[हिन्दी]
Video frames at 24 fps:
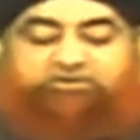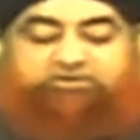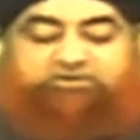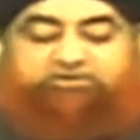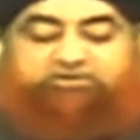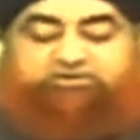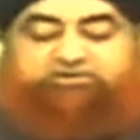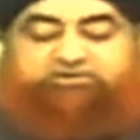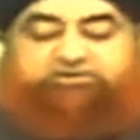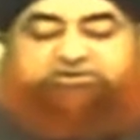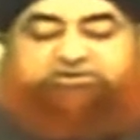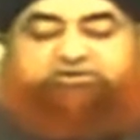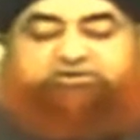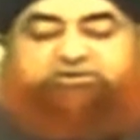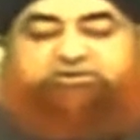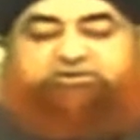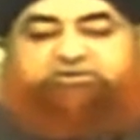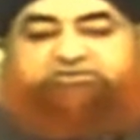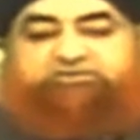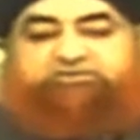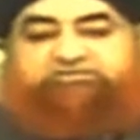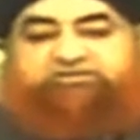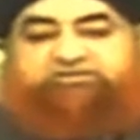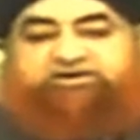
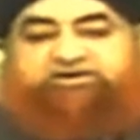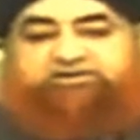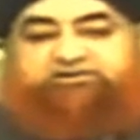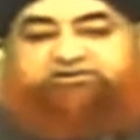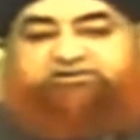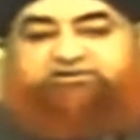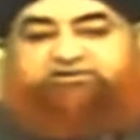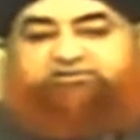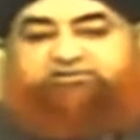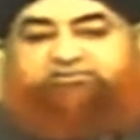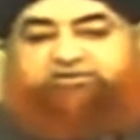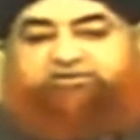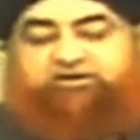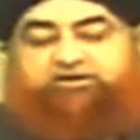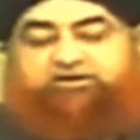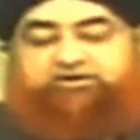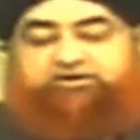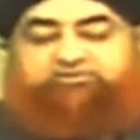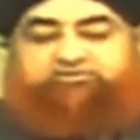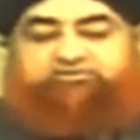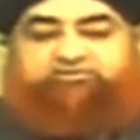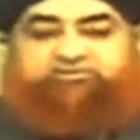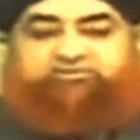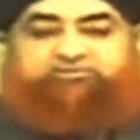देखें शादी के
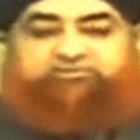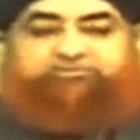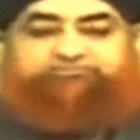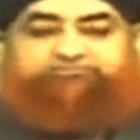बाद